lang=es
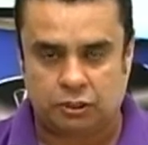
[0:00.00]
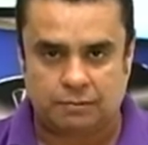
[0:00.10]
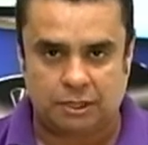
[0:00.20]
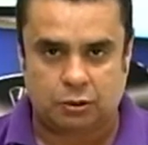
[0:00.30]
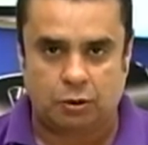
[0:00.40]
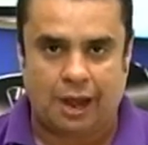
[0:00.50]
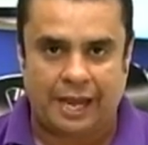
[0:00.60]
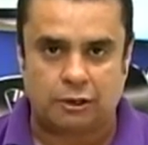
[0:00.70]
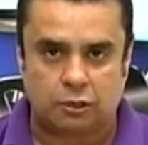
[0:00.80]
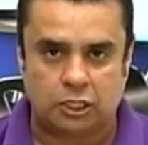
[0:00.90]
invitó
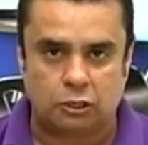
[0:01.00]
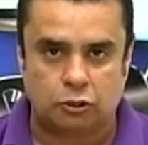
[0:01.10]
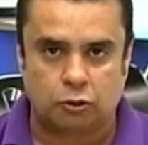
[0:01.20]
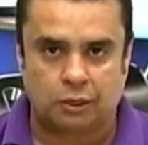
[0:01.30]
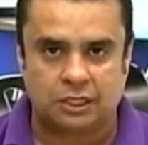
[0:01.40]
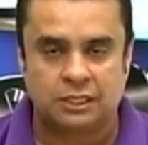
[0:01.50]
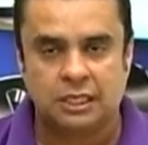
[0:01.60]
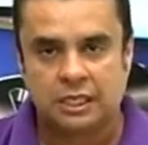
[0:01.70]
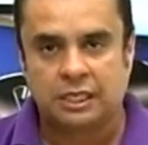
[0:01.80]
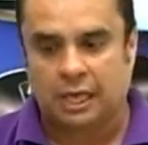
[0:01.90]
Jairo Ordilio Torres,
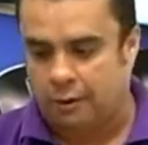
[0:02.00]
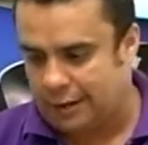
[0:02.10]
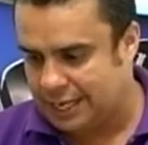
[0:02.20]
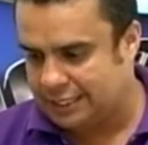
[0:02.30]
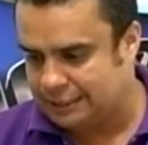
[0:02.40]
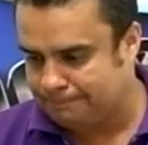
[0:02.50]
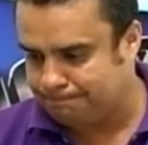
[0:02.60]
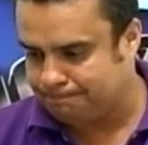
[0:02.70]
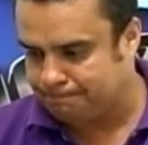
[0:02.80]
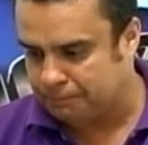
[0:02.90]
que ahora es
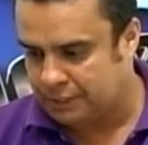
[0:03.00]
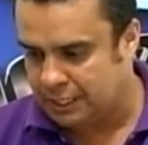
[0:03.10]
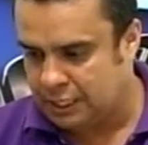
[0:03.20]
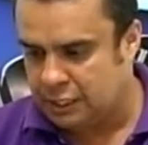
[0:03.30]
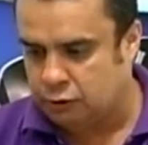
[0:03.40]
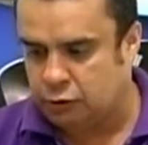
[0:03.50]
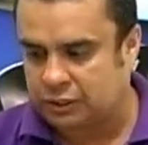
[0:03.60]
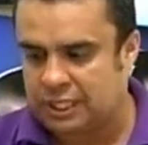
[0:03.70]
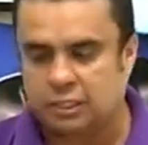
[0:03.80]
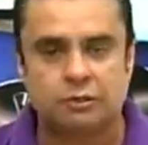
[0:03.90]
mm,
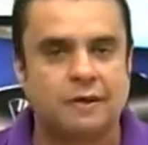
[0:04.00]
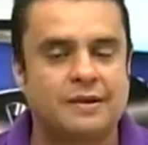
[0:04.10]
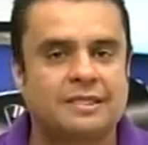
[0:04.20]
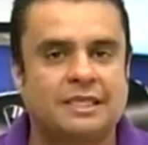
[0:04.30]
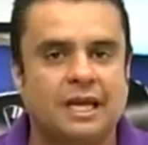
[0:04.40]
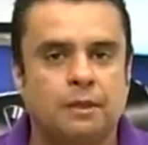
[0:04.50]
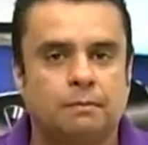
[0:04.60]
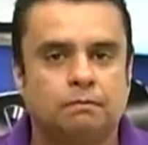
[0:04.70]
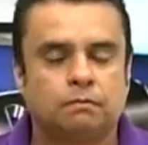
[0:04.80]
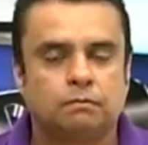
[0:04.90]
docente universitario.
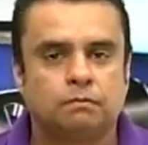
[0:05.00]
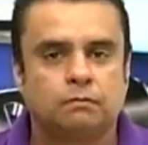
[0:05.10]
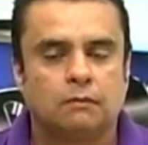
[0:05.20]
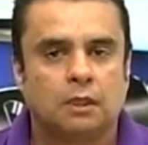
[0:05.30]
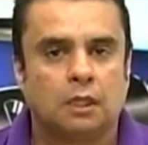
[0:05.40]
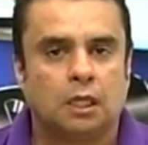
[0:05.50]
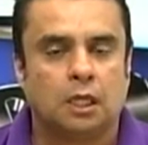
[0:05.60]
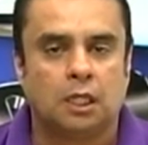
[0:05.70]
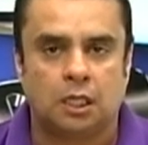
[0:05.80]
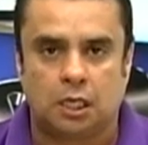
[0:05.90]

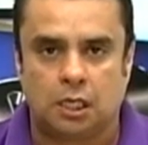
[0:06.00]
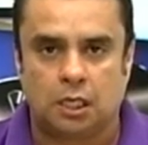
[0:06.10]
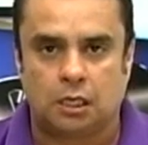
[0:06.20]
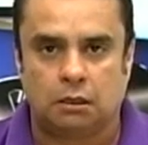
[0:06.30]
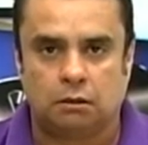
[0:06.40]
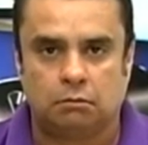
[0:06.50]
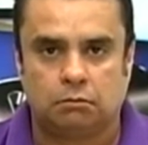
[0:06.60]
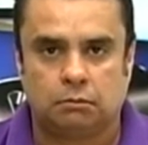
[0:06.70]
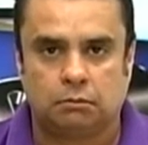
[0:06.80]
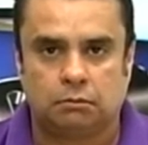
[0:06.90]
Y
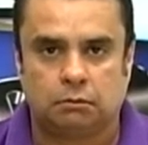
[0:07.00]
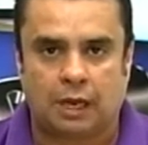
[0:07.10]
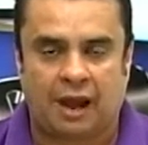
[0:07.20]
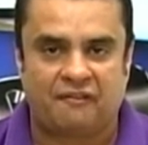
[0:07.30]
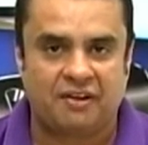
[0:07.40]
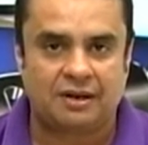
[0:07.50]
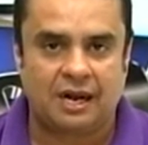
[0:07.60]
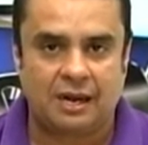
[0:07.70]
a Fernán